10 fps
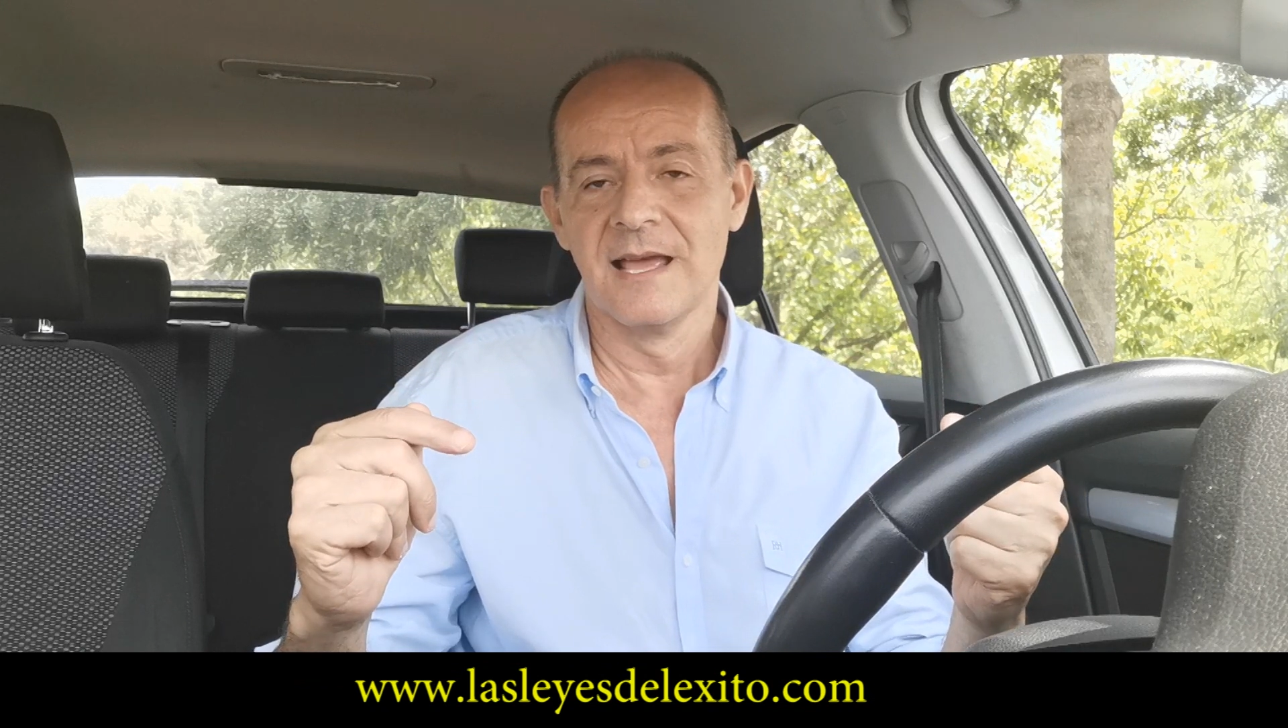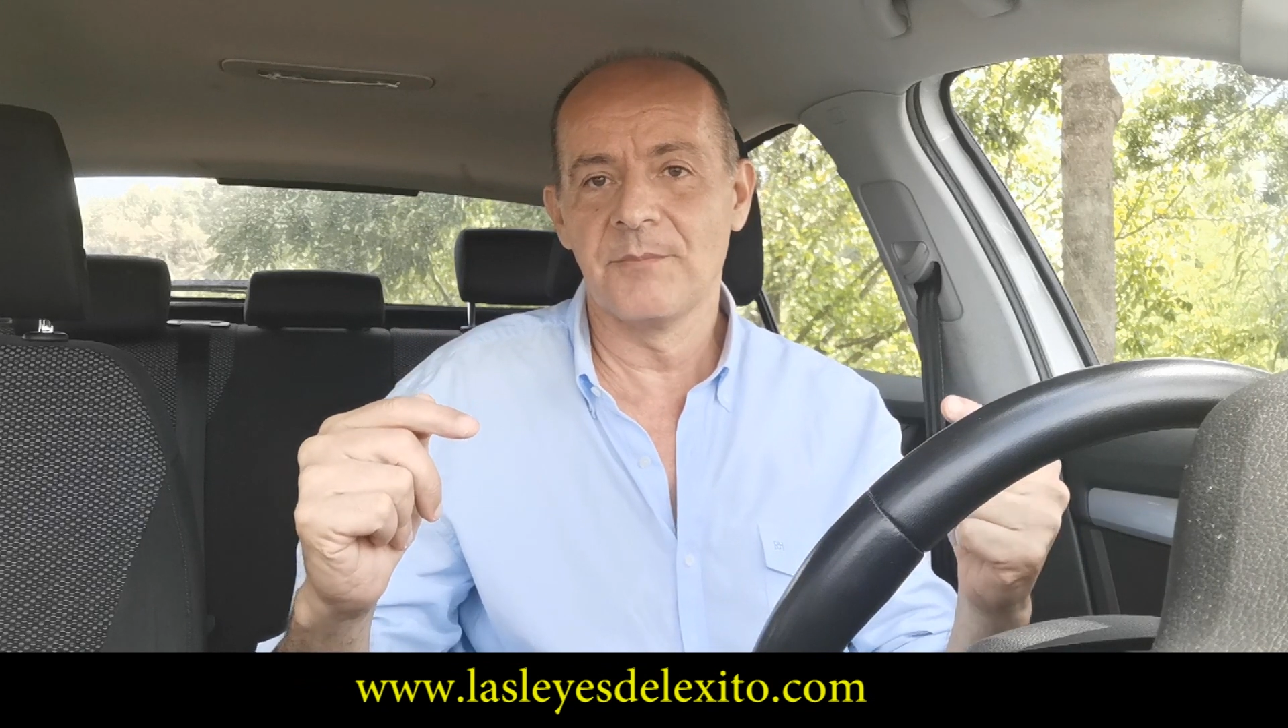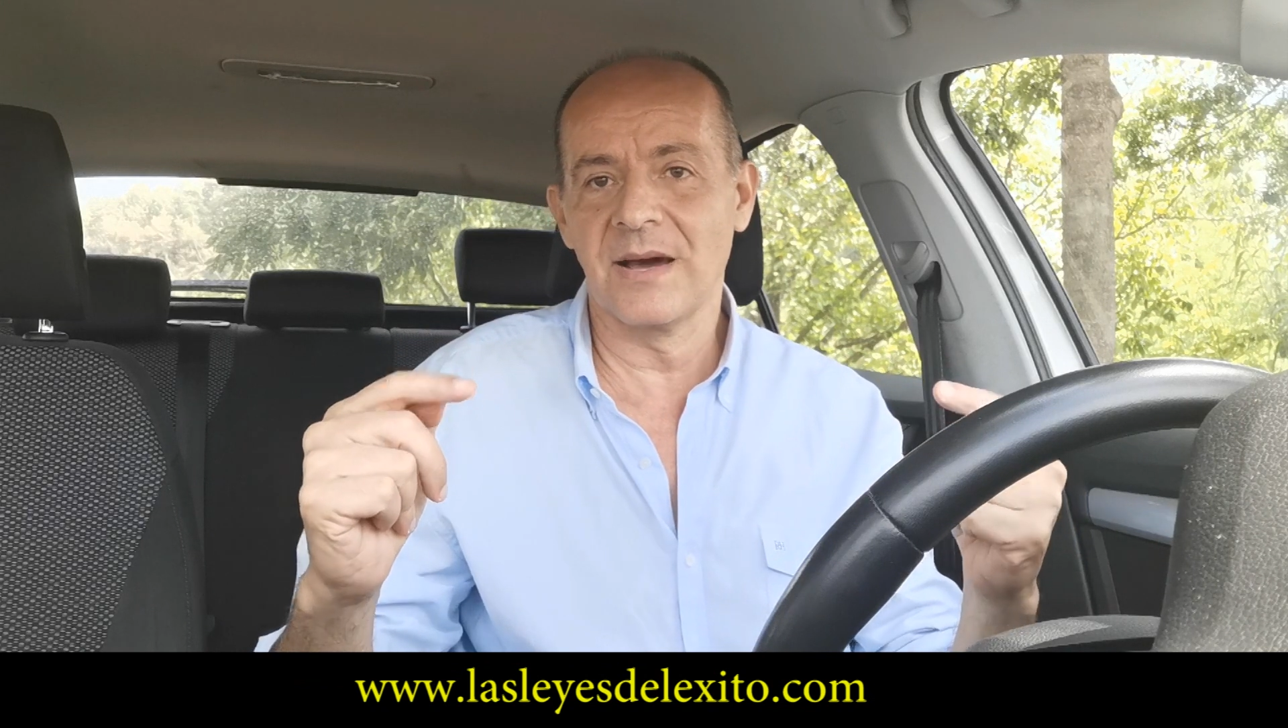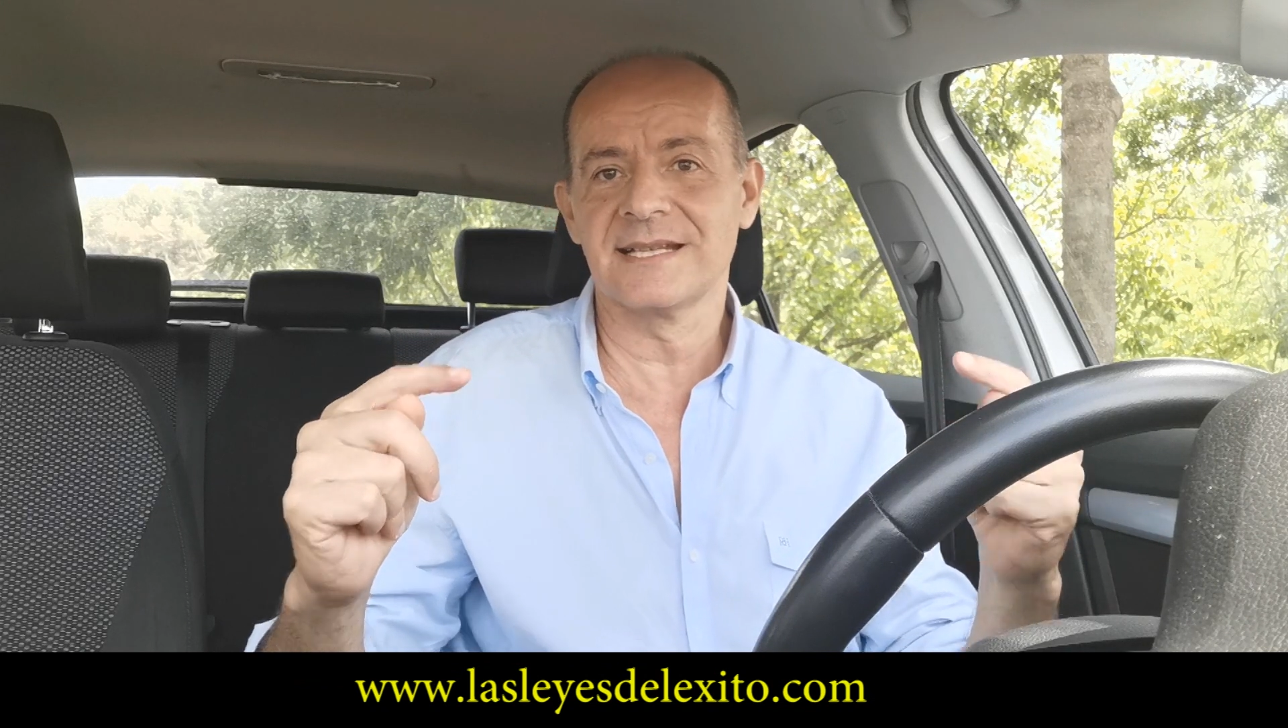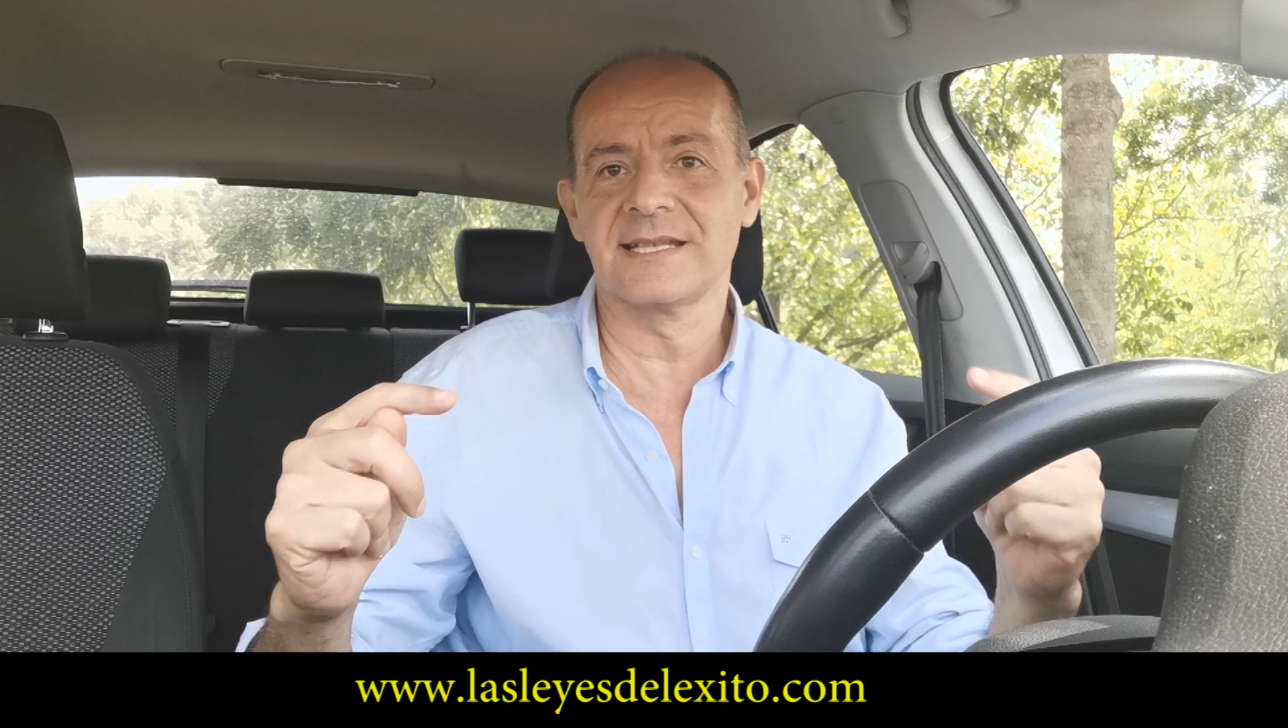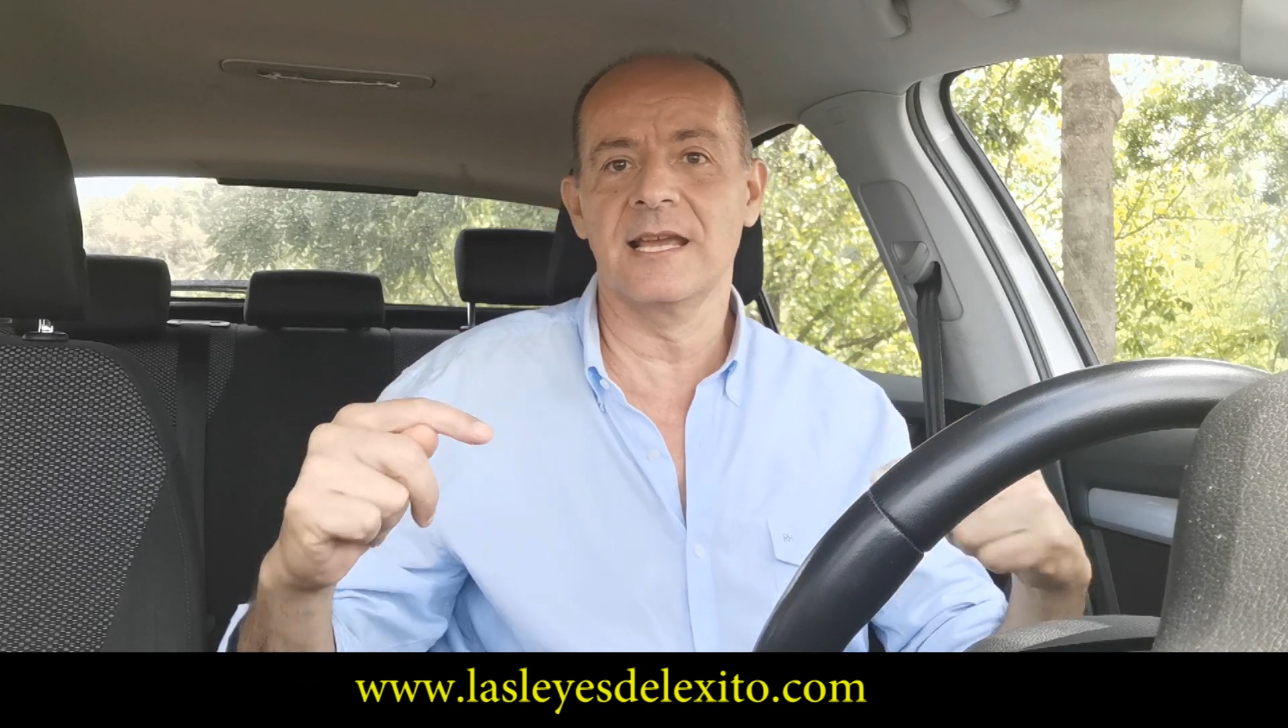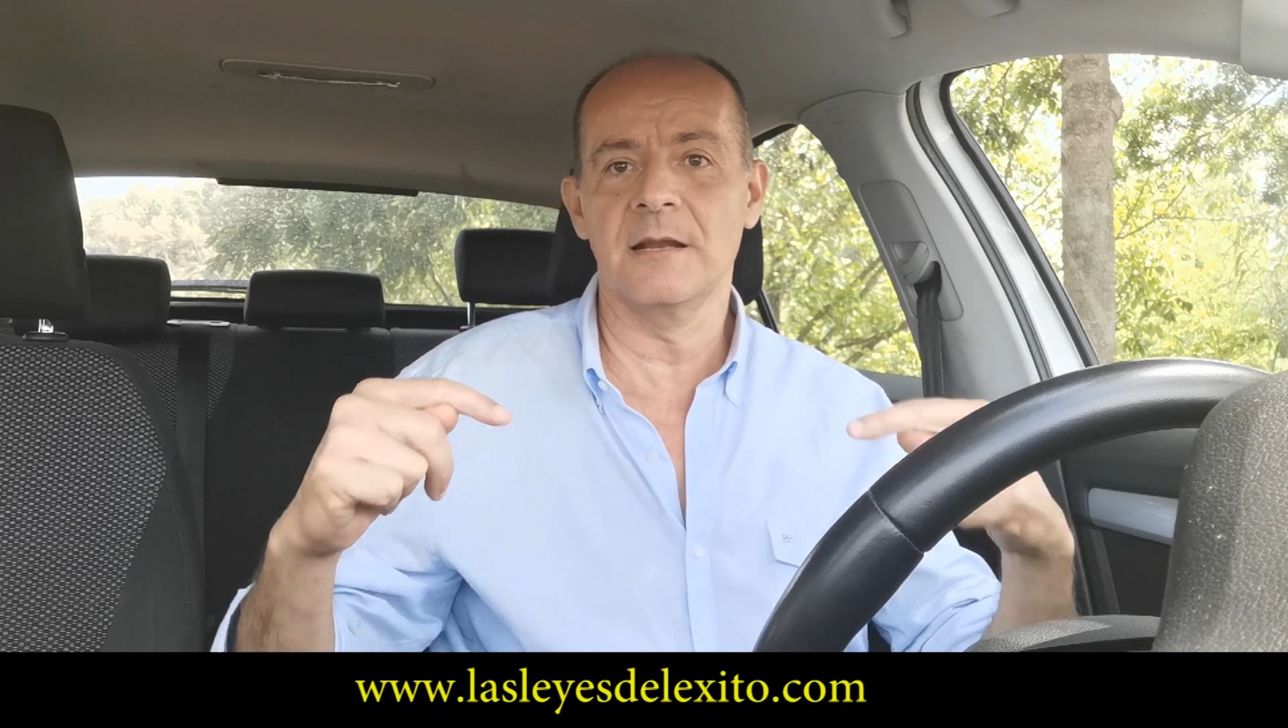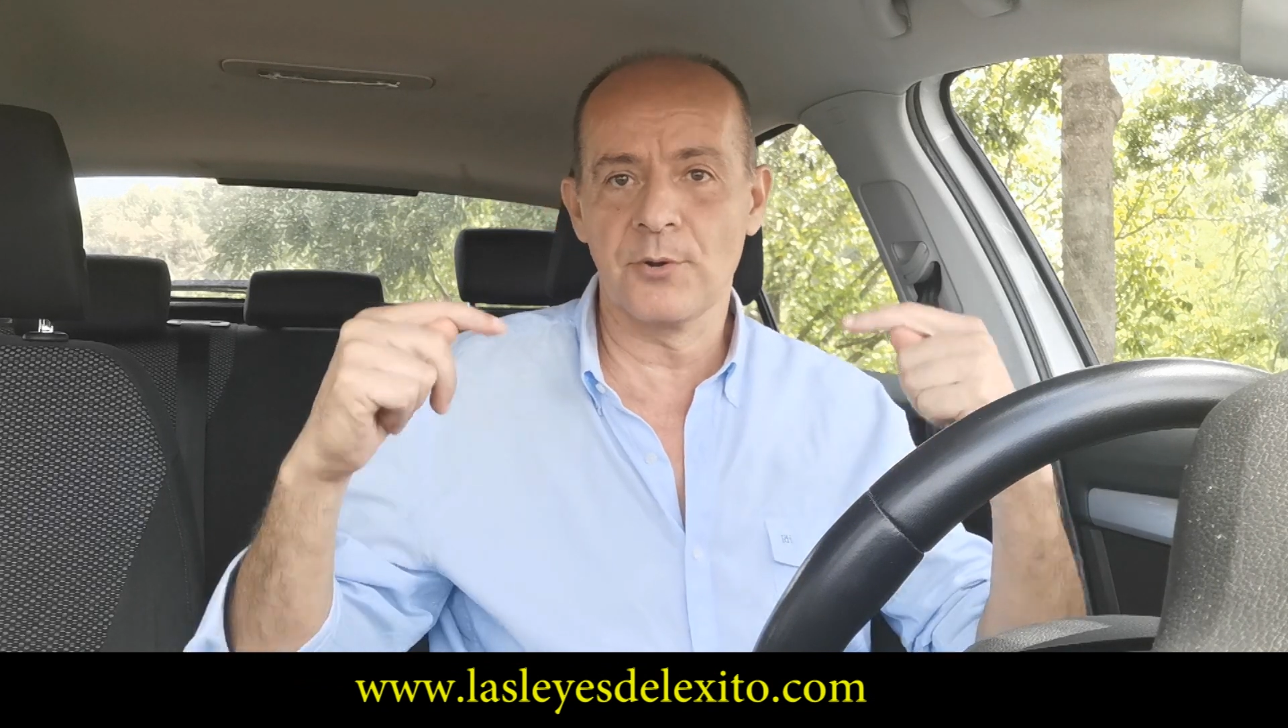para seguir